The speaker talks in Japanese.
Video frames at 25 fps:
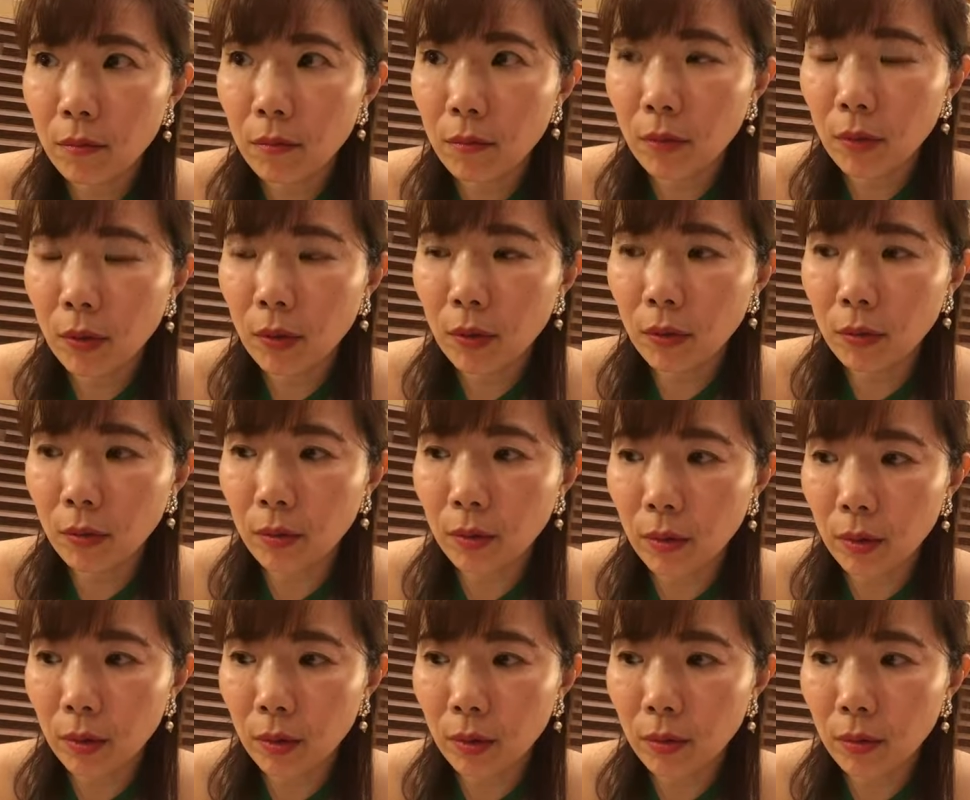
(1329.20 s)
まあだ
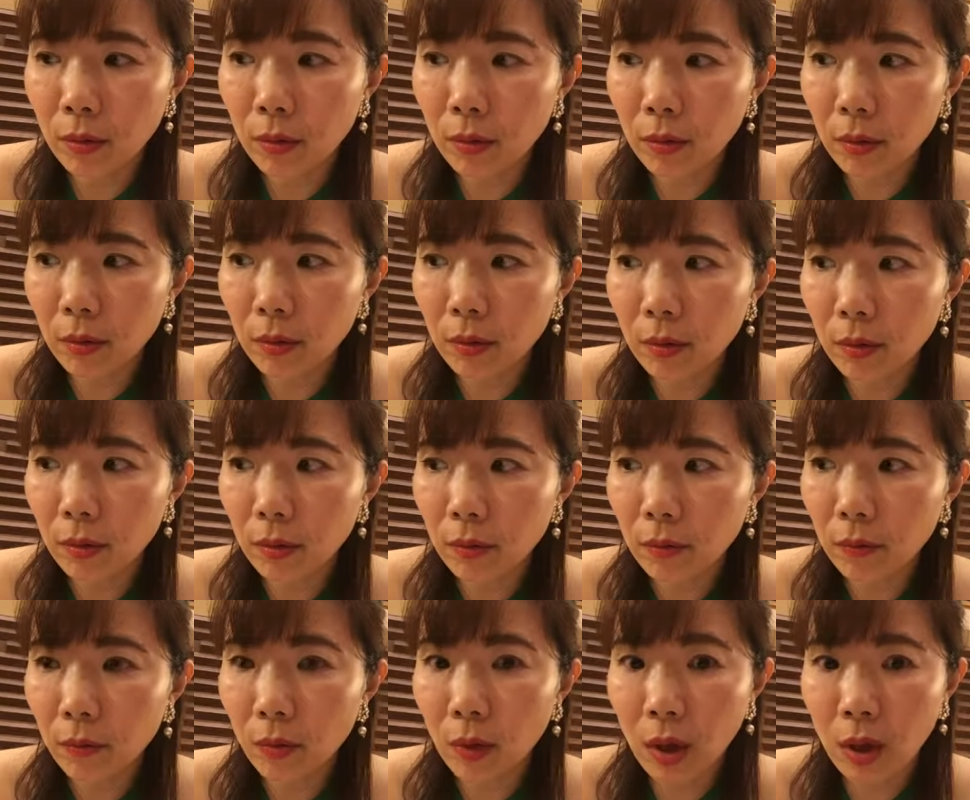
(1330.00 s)
か
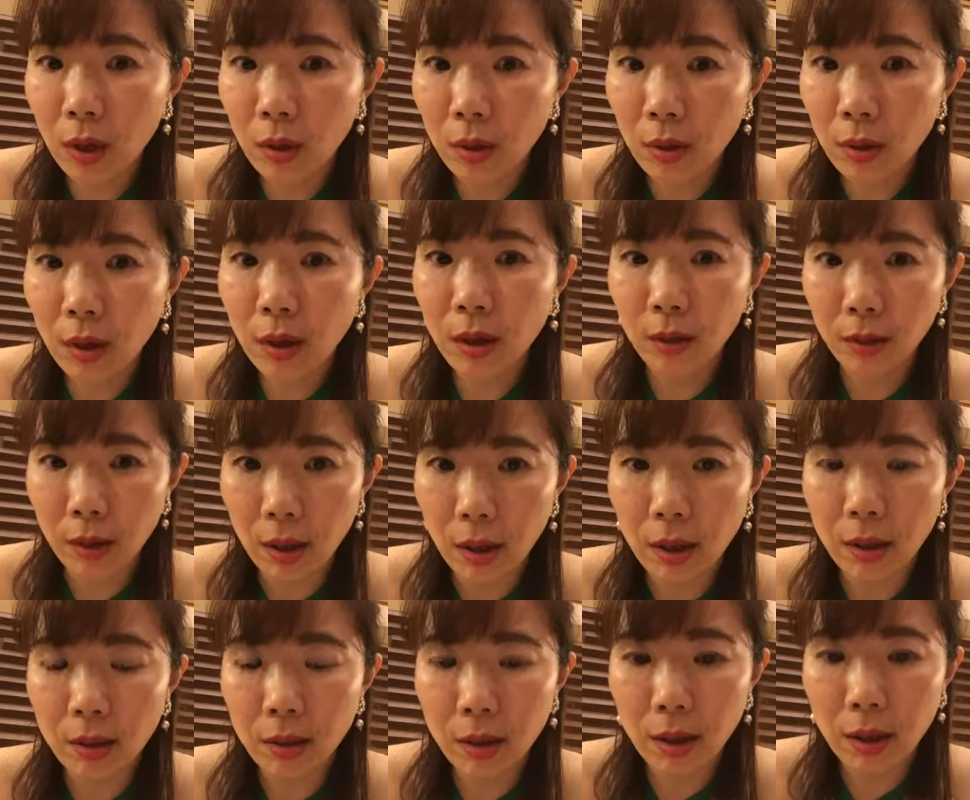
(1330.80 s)
らねなんか
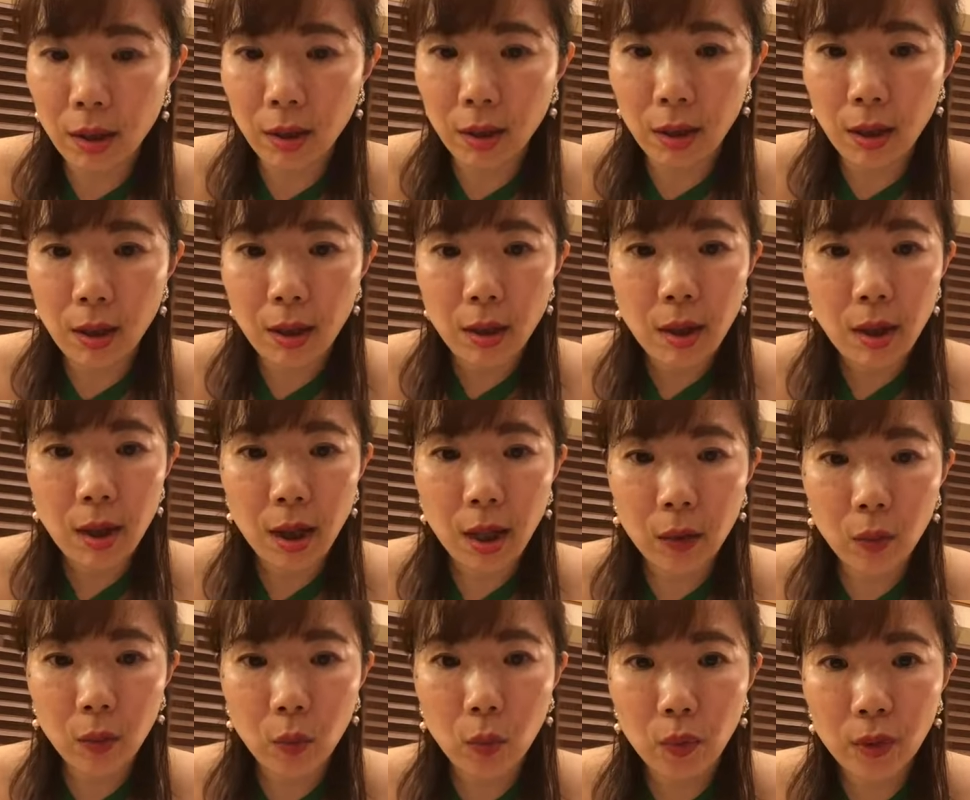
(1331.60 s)
ねだからね
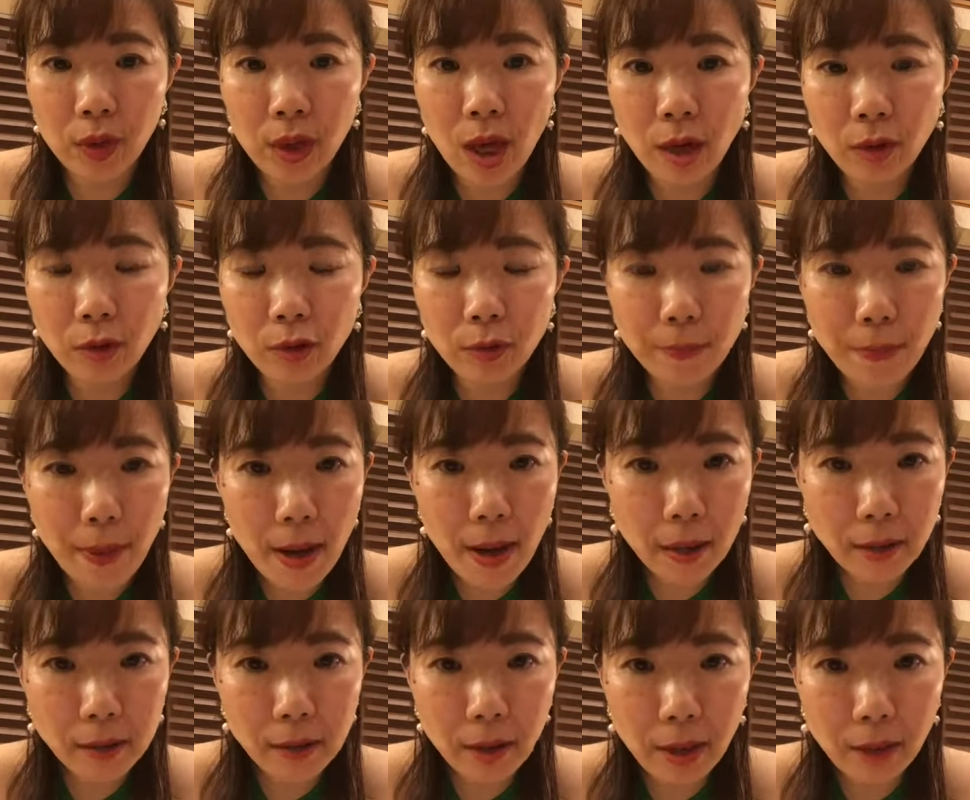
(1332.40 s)
あの
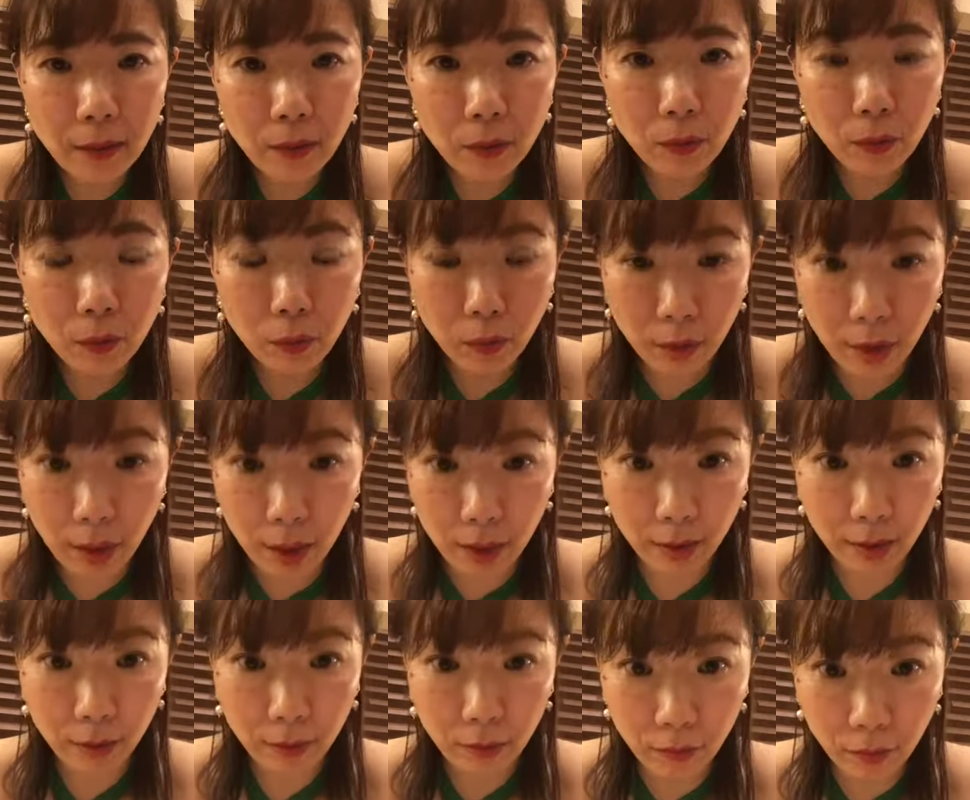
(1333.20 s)
100%の出
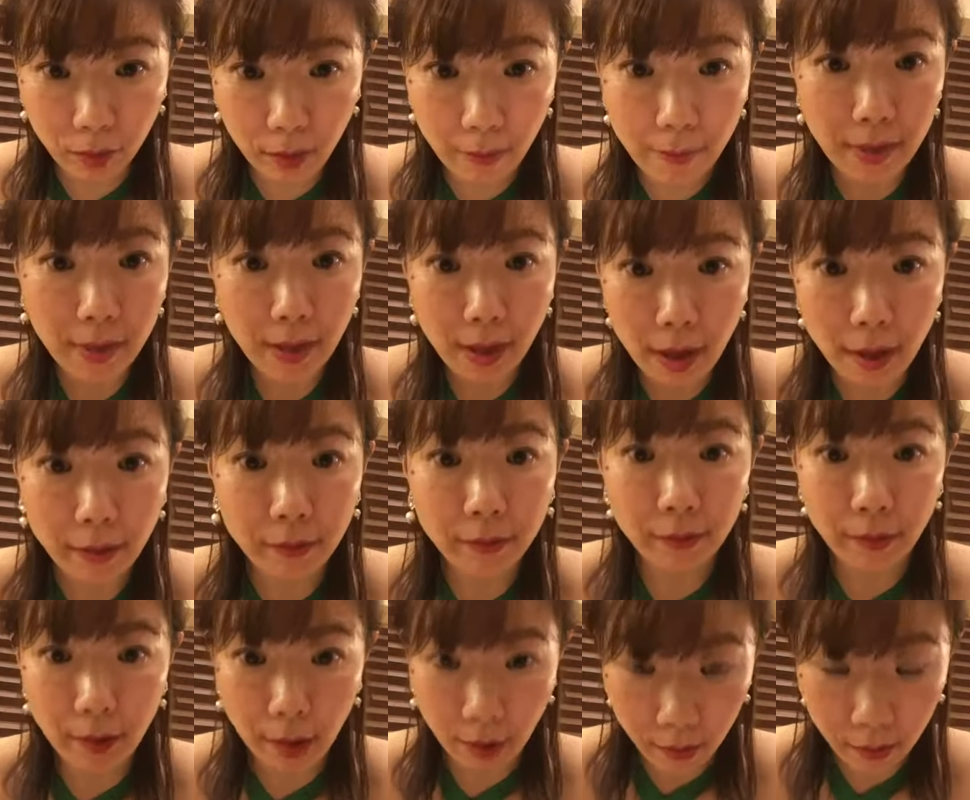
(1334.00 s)
会いっていうのがやっぱりあ
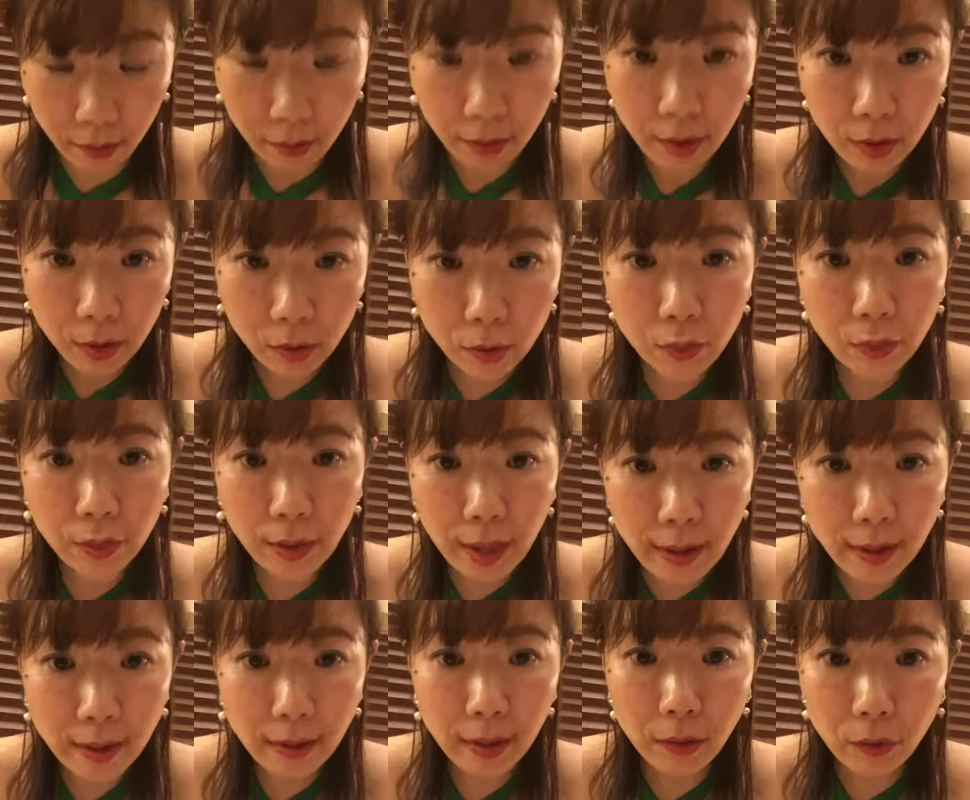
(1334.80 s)
るんだよそ
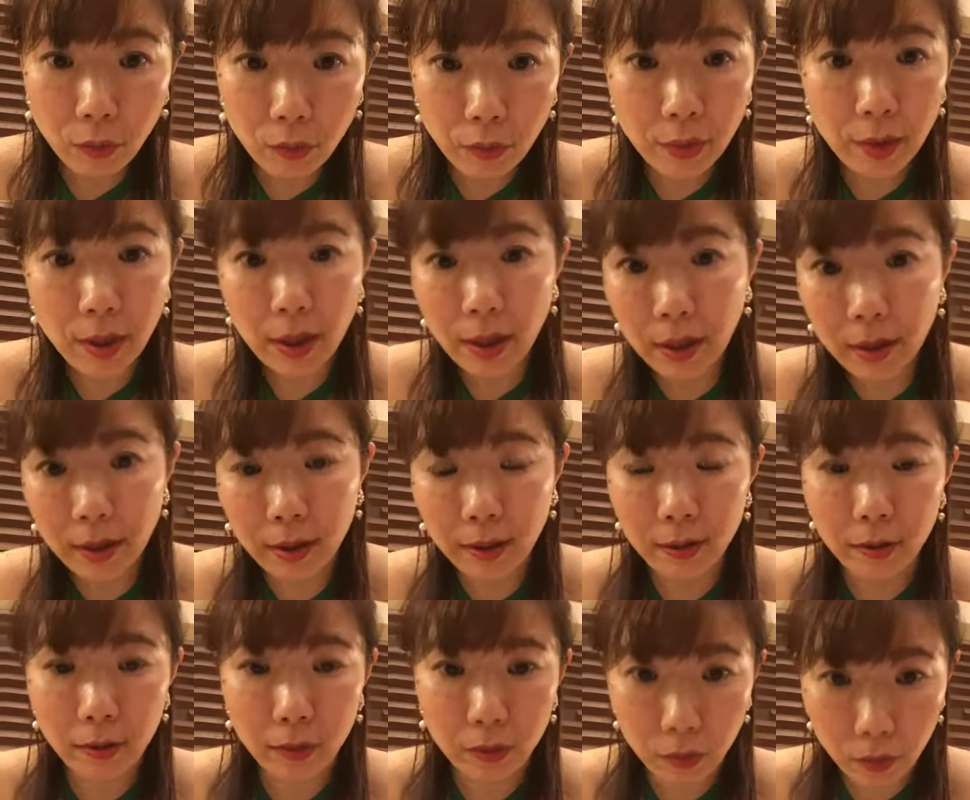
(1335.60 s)
れってどういう出会い
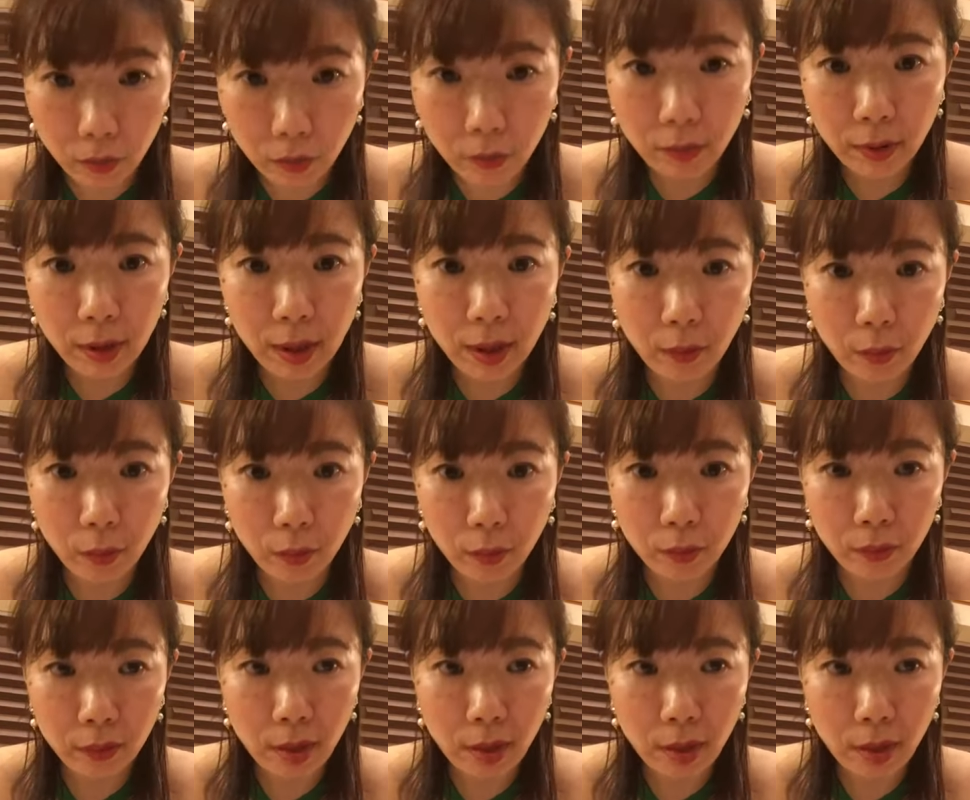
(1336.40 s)
かっていうとなんかもう